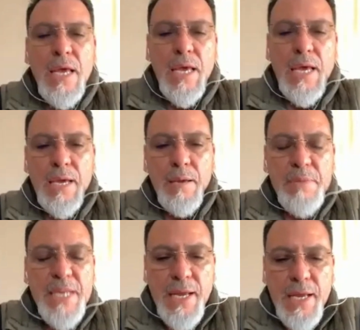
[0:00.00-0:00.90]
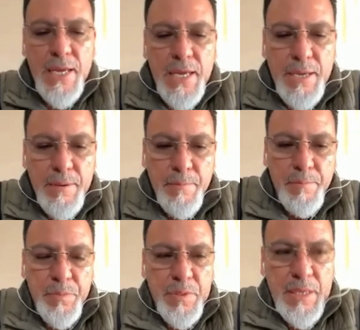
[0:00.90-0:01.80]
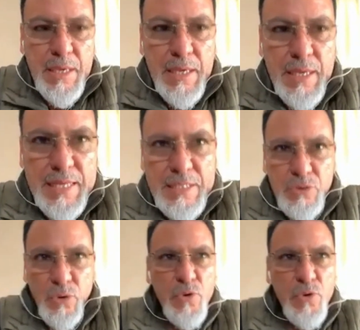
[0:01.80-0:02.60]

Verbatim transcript: Eh, mire, eh, soy